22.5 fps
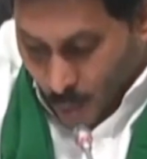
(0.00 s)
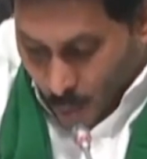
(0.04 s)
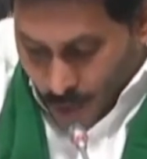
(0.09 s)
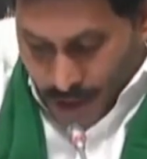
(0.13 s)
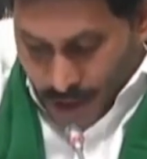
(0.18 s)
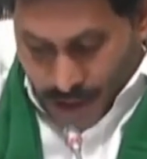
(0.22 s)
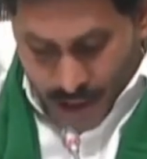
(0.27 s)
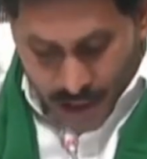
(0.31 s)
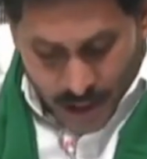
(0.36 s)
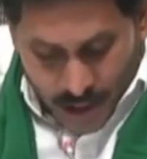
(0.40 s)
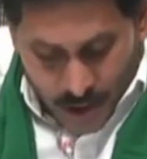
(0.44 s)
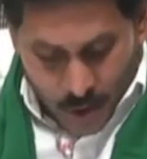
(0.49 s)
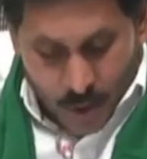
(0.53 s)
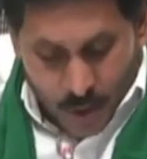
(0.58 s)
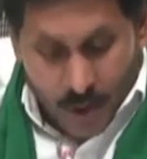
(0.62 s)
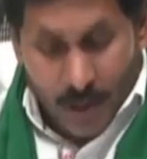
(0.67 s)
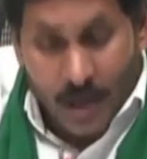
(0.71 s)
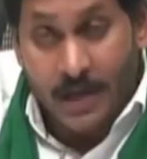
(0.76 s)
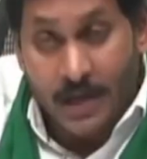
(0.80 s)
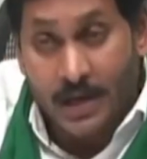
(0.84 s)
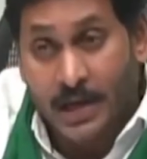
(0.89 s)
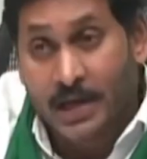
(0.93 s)
వడ్డీని
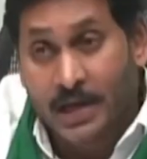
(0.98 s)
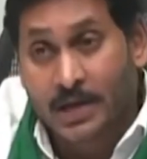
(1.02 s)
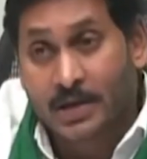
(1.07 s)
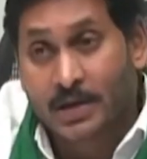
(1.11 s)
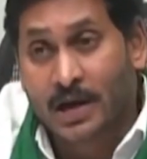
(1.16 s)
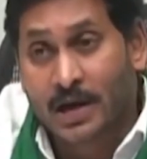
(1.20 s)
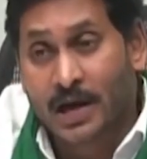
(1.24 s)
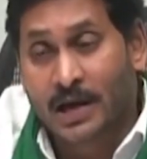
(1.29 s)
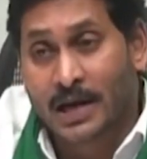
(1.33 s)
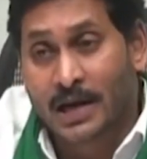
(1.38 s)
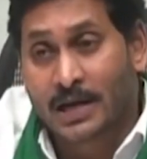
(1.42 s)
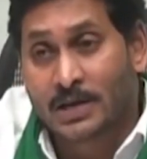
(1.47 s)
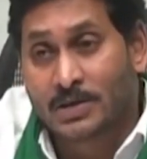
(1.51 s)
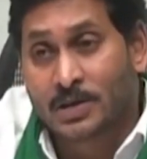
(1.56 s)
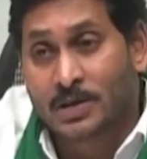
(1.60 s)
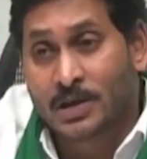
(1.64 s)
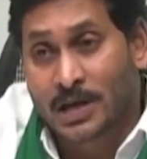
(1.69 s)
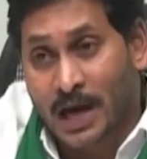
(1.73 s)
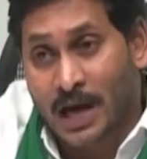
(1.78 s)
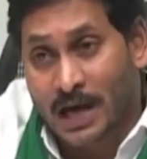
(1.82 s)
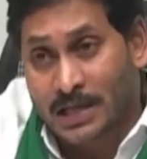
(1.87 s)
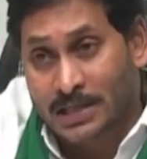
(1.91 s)
కూడా నేరుగా
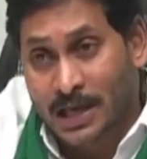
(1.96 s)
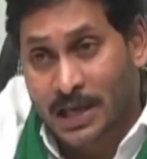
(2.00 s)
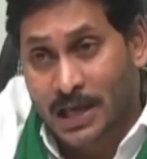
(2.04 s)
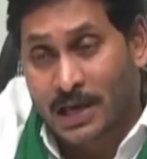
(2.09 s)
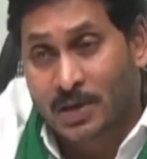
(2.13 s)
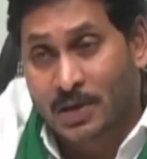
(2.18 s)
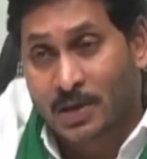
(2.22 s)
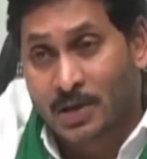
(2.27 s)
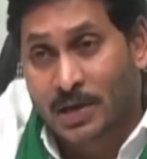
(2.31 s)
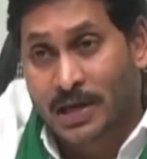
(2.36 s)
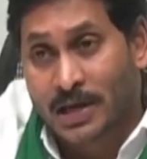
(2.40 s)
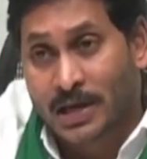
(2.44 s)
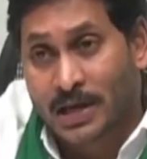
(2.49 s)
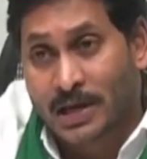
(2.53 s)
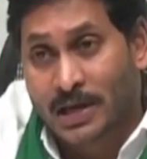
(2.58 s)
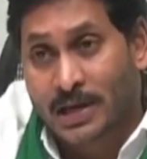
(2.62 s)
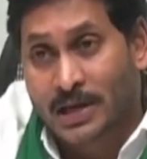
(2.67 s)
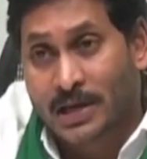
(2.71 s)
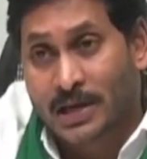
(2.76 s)
రైతుల ఖాతాల్లోకే